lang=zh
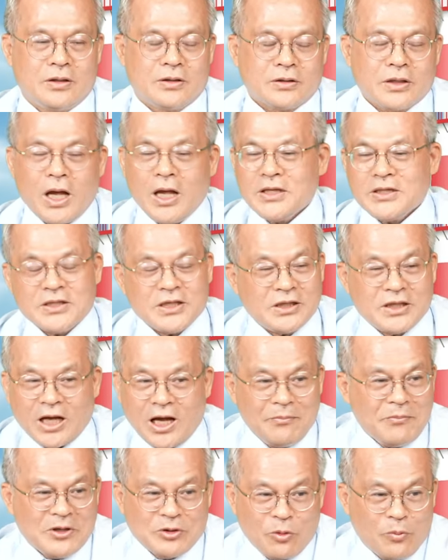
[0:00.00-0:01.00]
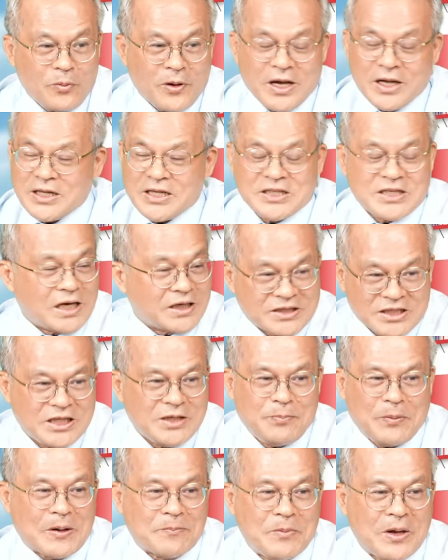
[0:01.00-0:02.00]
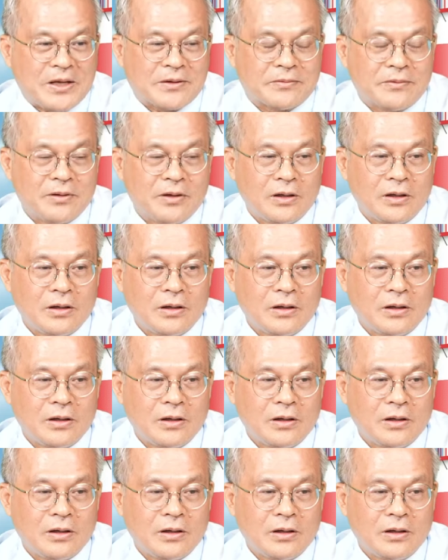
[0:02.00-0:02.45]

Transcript: 但是他们都不跟你讲基本面。